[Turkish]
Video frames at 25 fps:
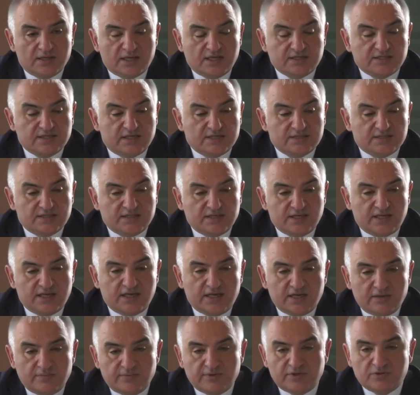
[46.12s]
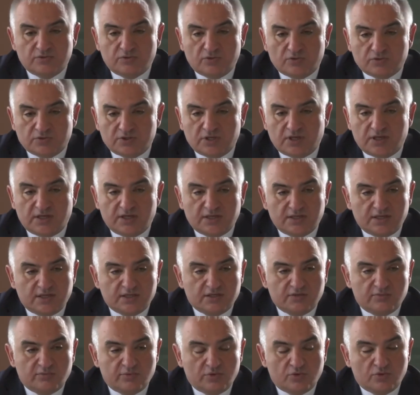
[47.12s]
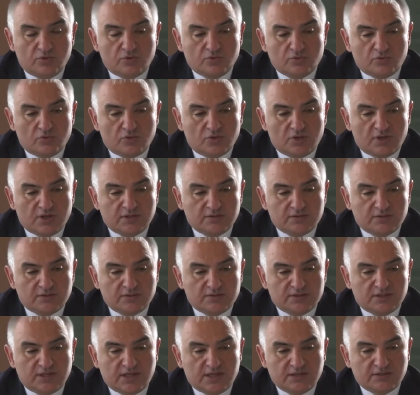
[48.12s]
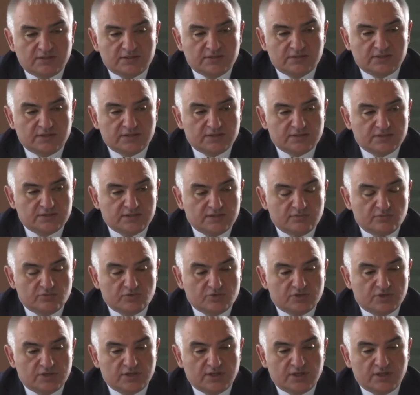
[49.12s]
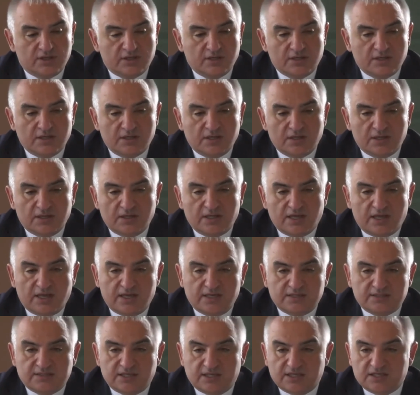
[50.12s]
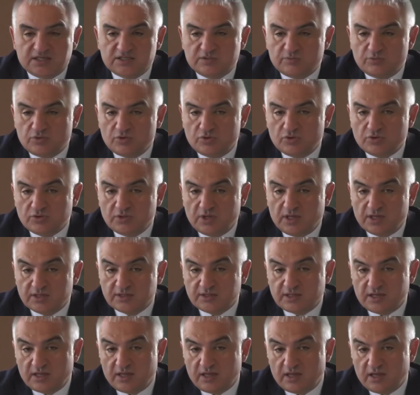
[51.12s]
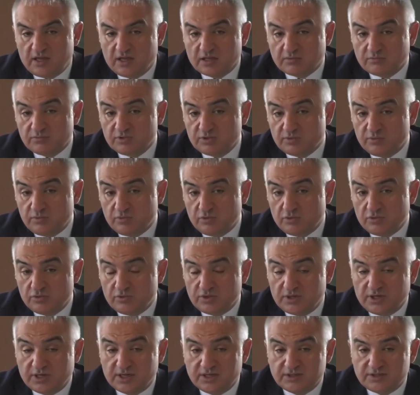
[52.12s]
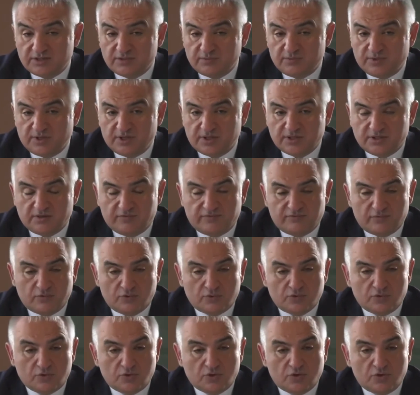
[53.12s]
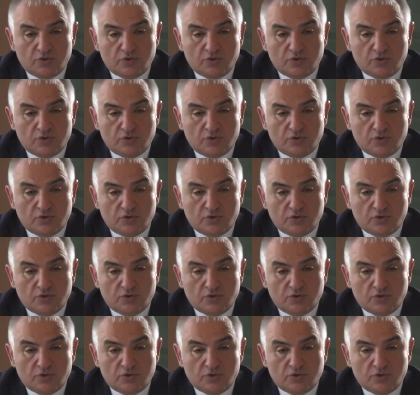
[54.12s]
geçen sene 51.7 milyon olan ziyaretçi sayısını bu sene 58 milyon hatta 60 milyon lira getirmeyi hedefliyorduk.